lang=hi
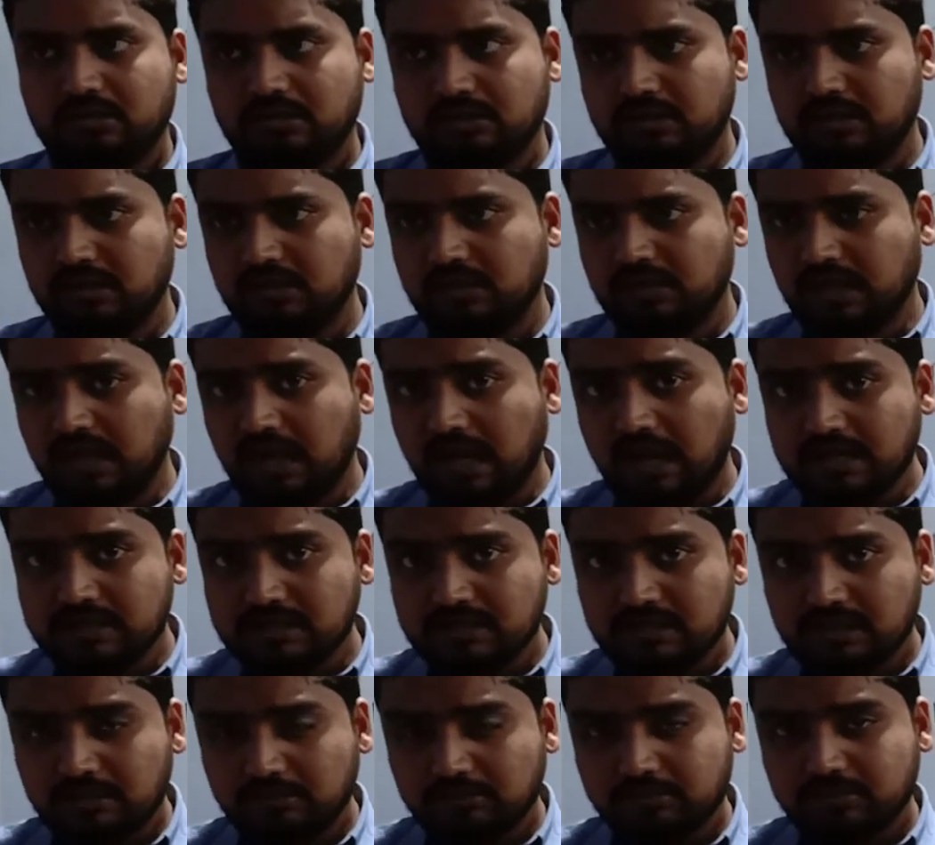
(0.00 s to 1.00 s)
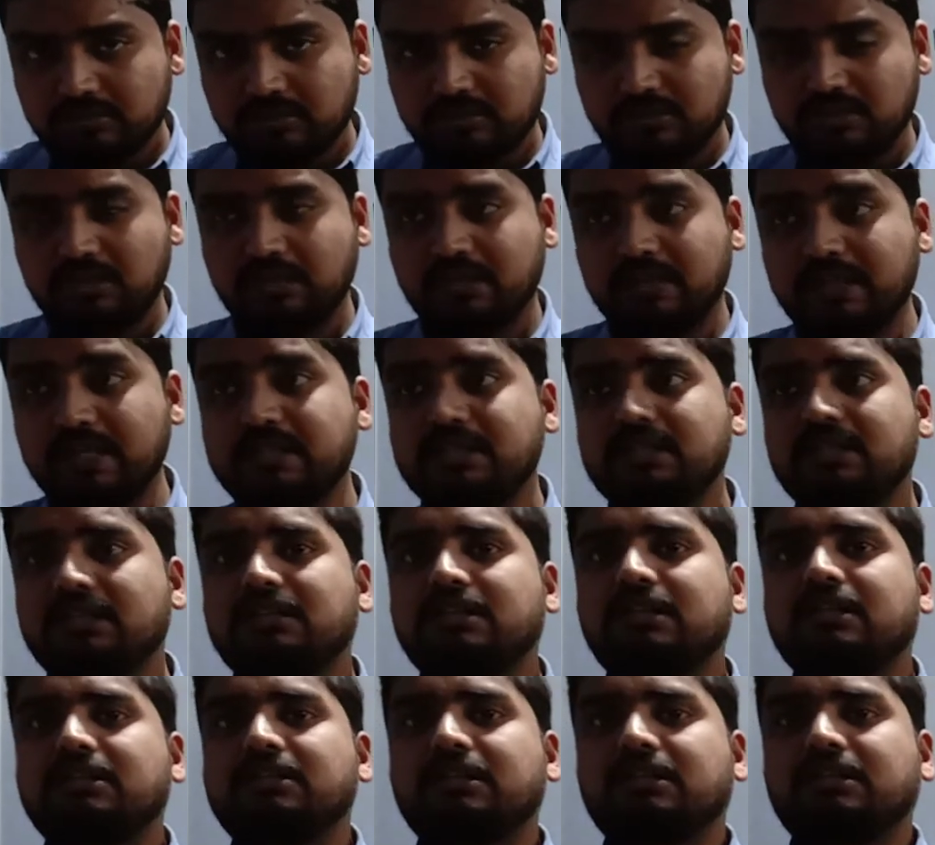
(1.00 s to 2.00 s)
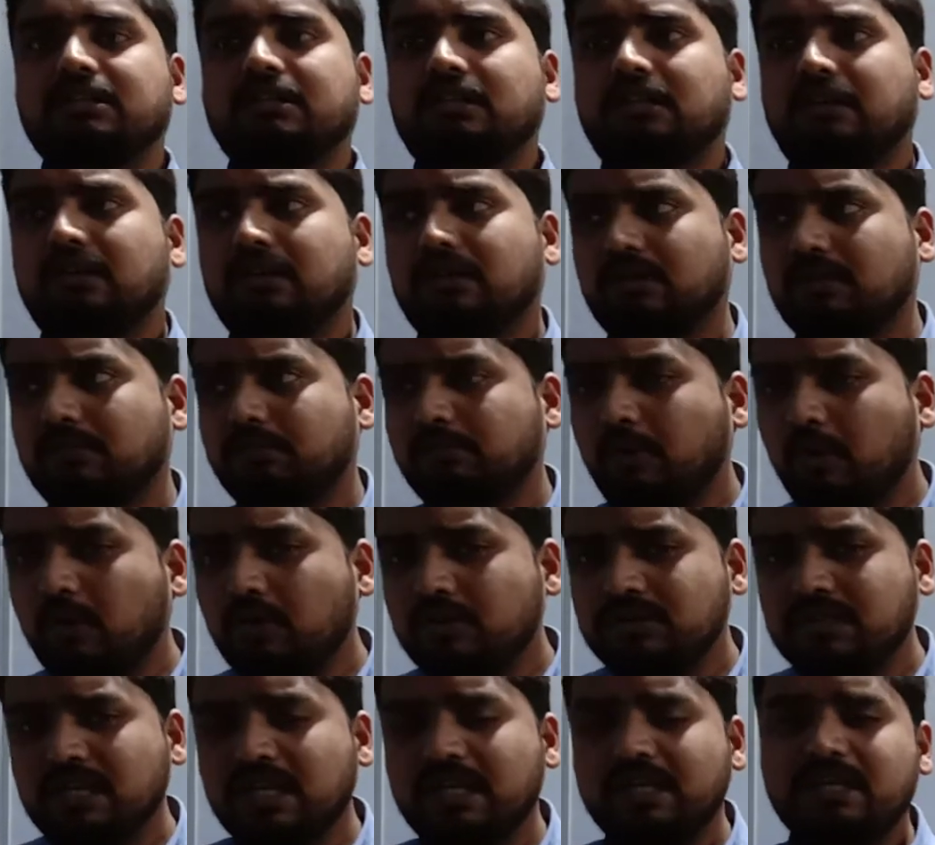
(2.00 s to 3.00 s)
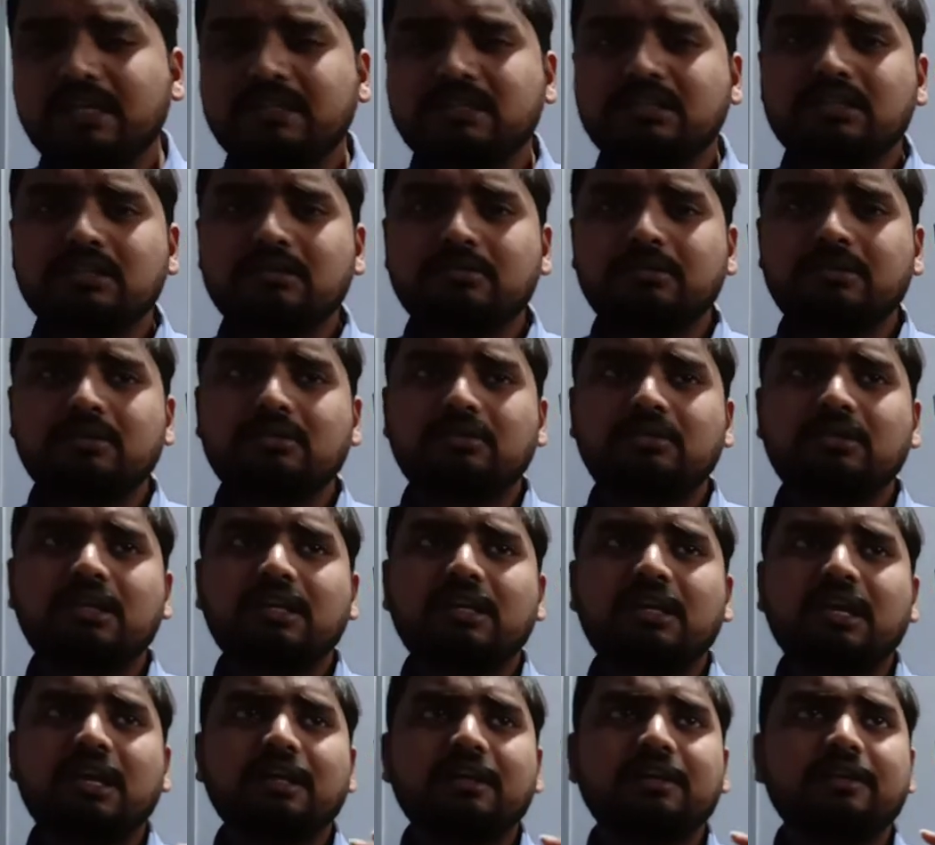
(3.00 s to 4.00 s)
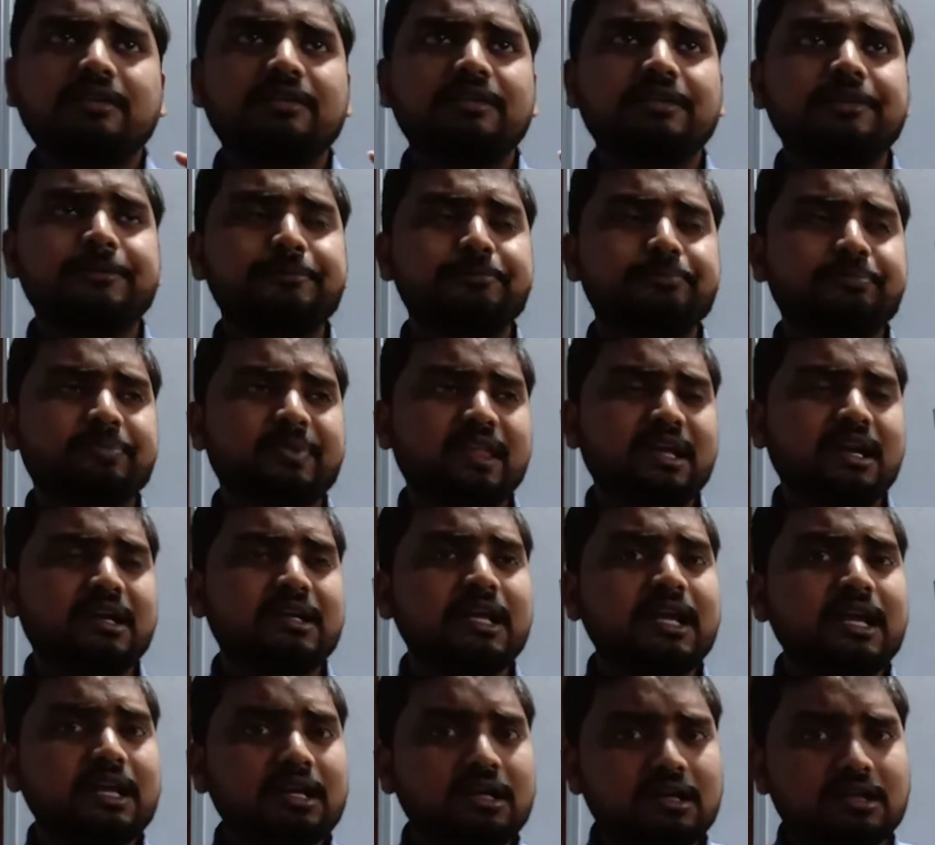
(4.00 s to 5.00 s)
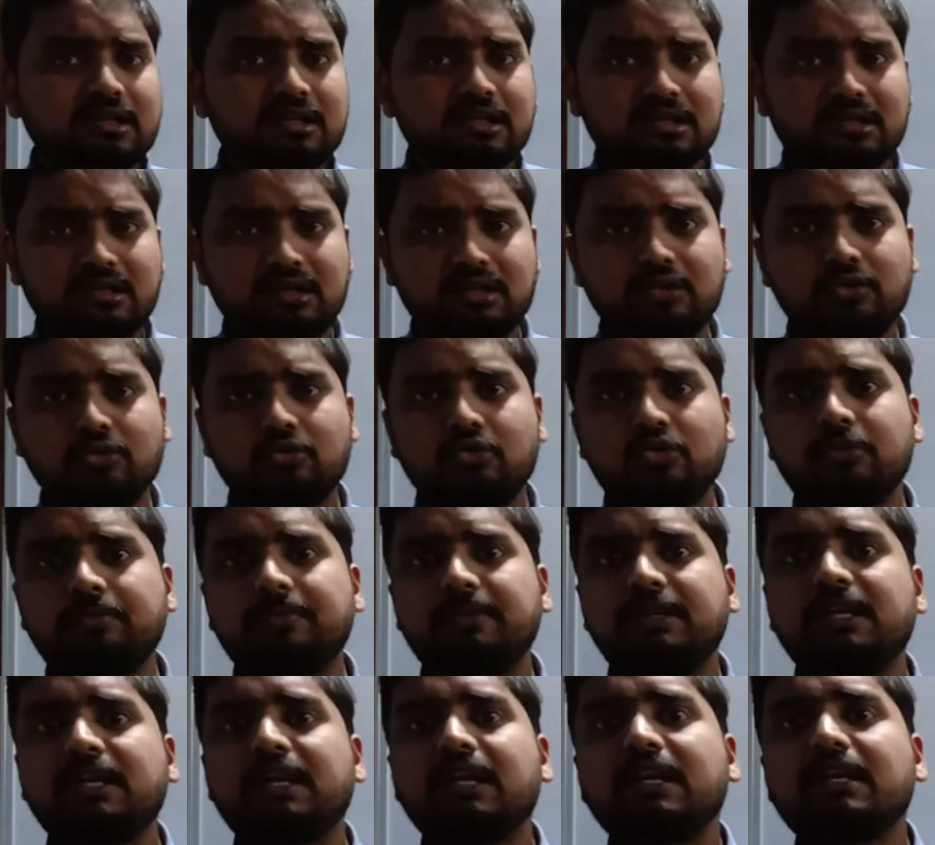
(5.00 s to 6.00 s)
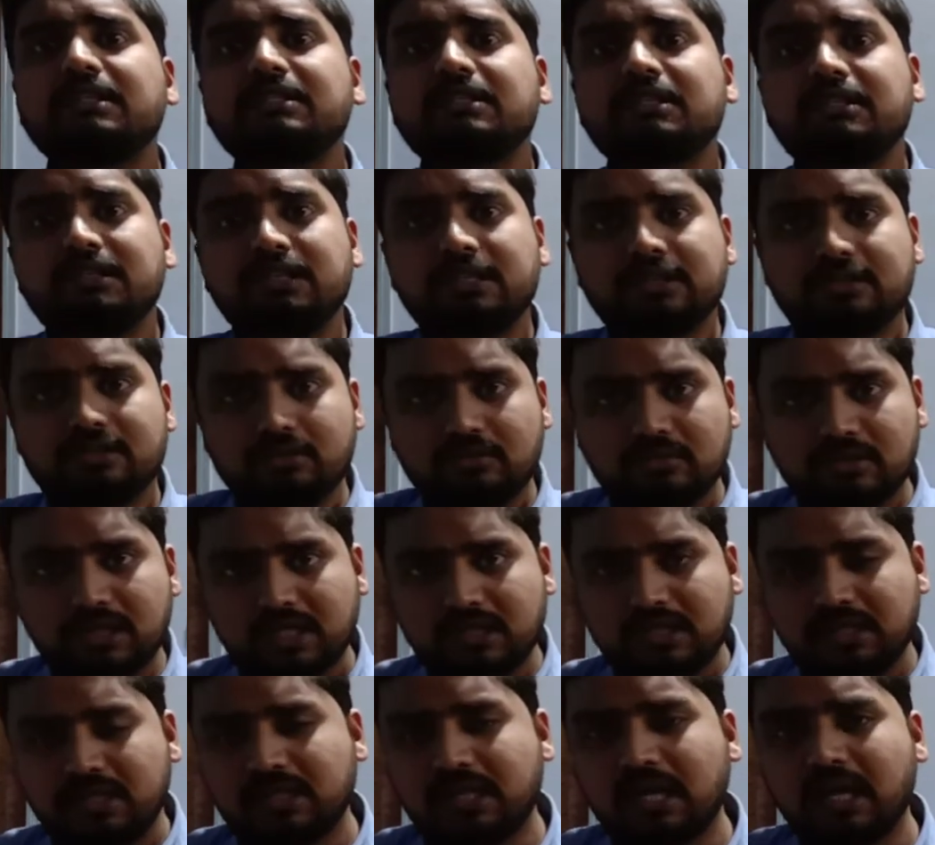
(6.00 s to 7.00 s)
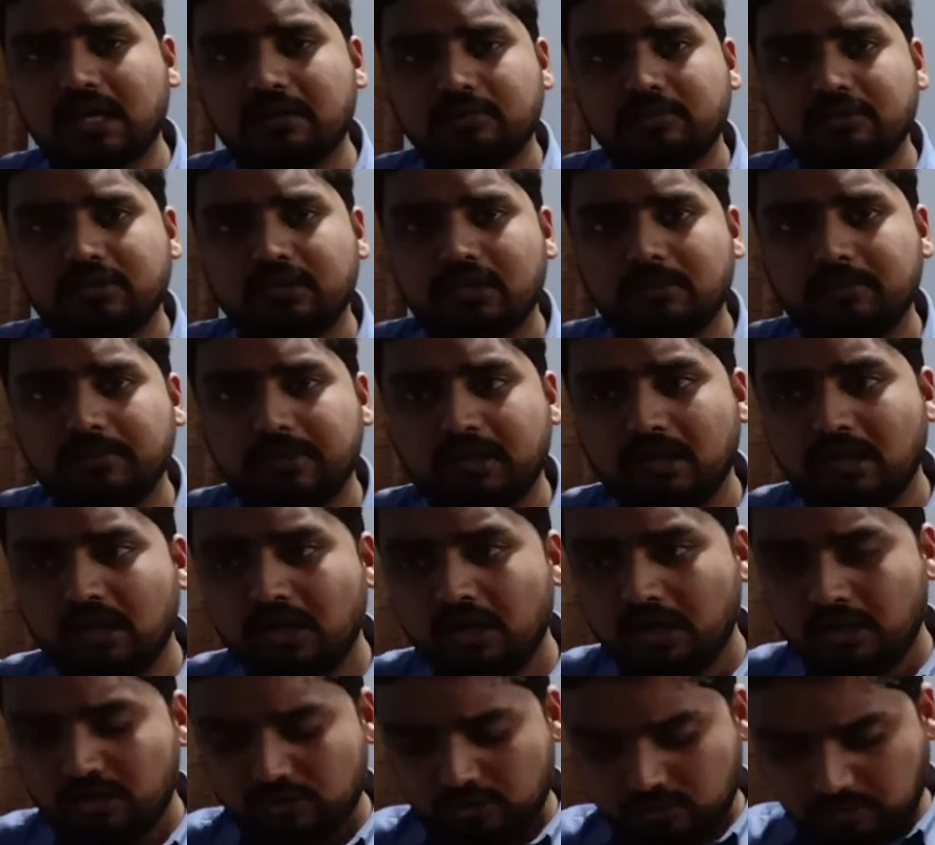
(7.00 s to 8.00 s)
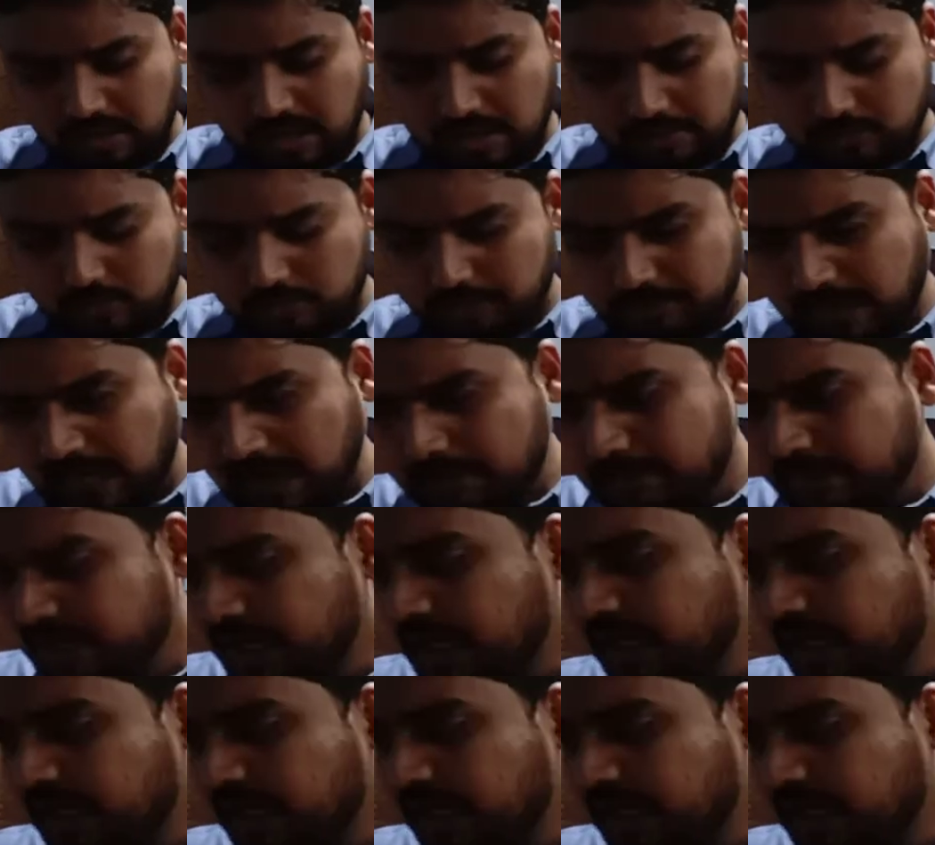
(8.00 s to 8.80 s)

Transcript: कि कहाँ से हम रिएक्शन कर सकते हैं बहुत सारे रिएक्शंस में तो ये क्या करते हैं अटैक कर देते हैं न्यूक्लियोफिलिक एडिशन रिएक्शन हो जाती है कार्बोनिल में तो वहाँ हम लोग प्राइमरी